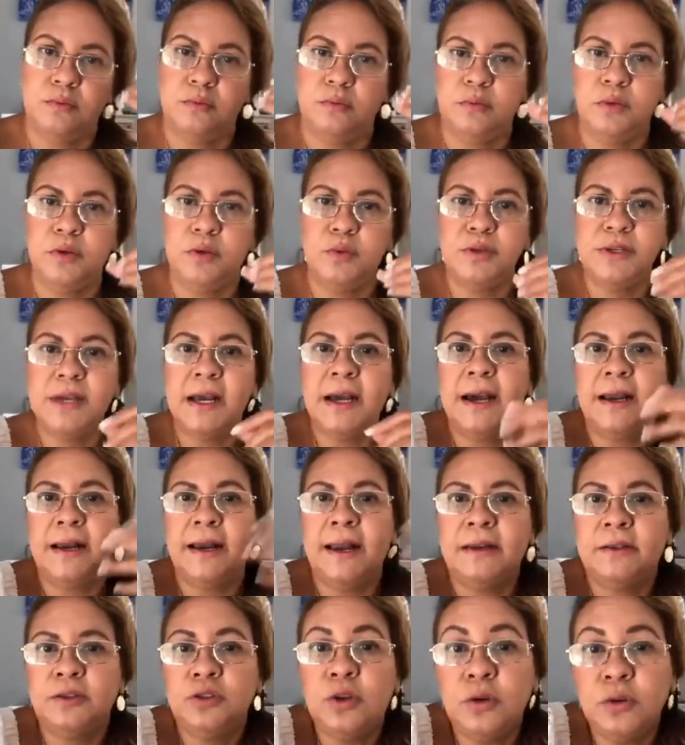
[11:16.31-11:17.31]
podemos
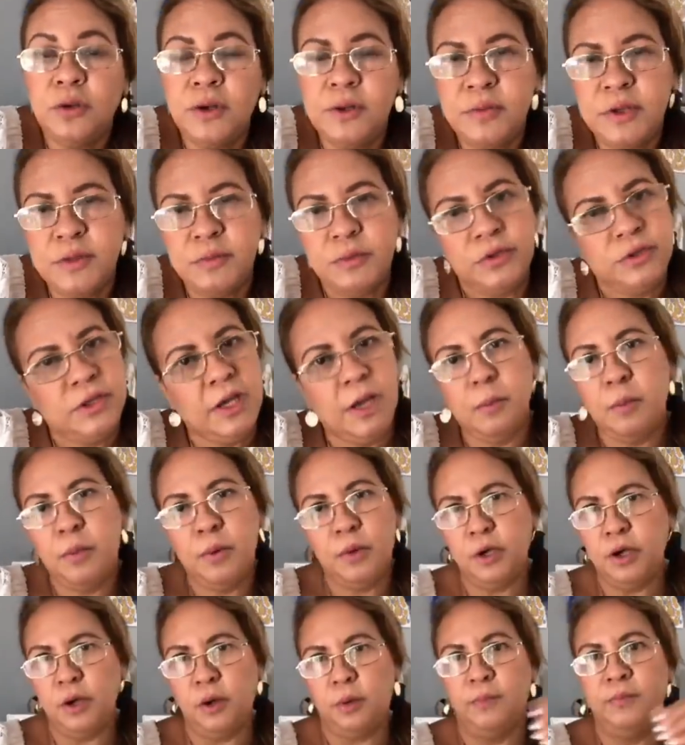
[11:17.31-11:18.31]
agarrar todo al mismo tiempo
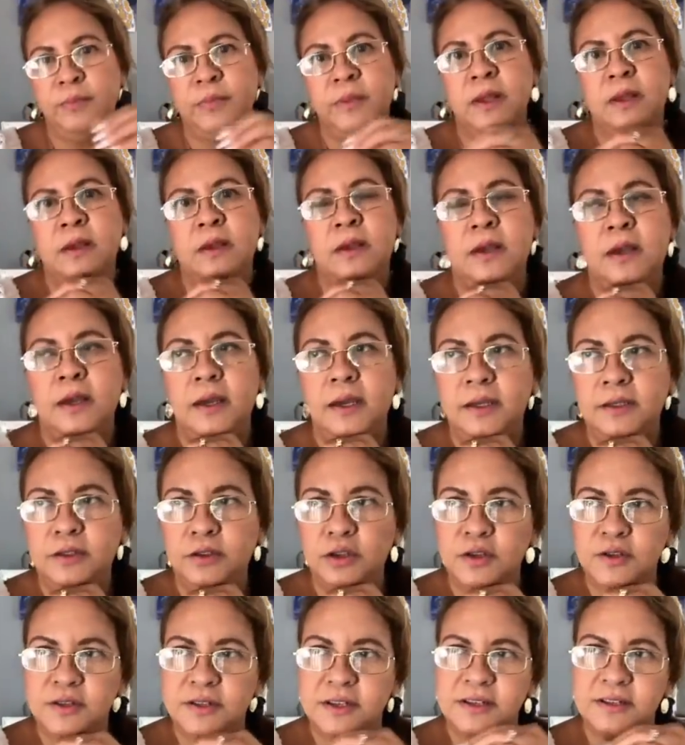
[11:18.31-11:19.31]
y no
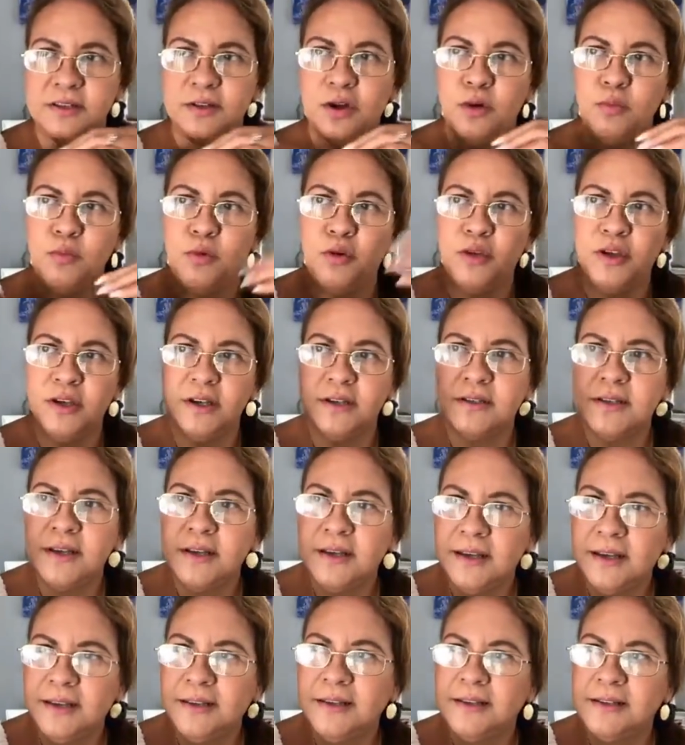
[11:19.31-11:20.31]
entonces, como
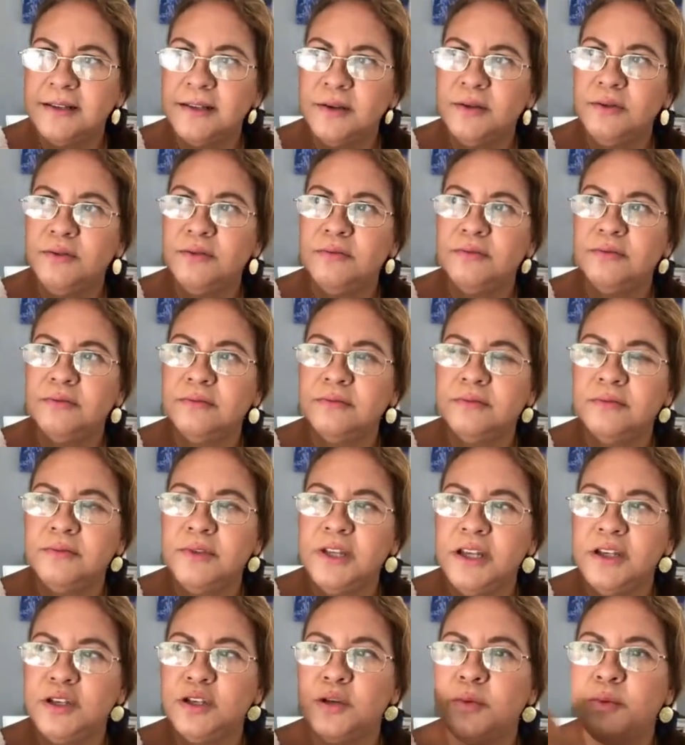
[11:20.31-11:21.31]
dice, dice un,
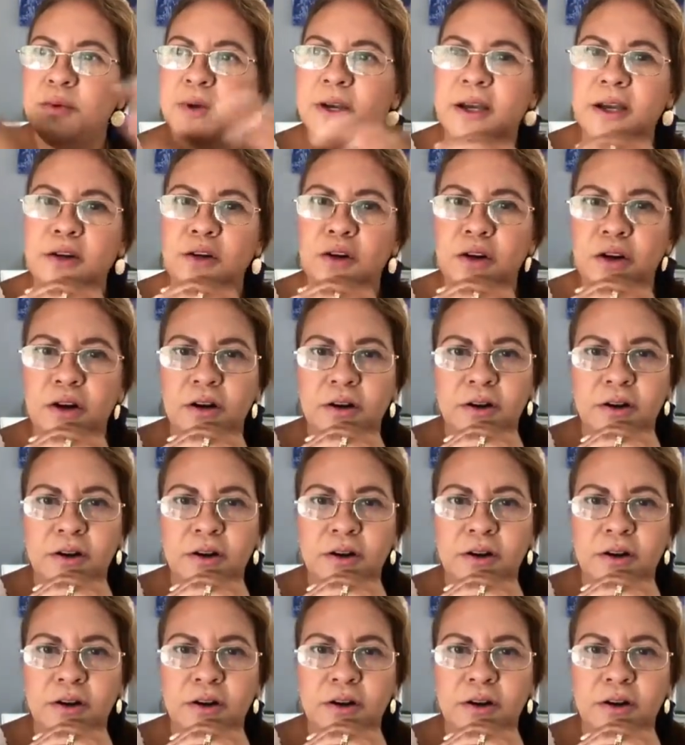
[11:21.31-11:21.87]
dicho por ahí,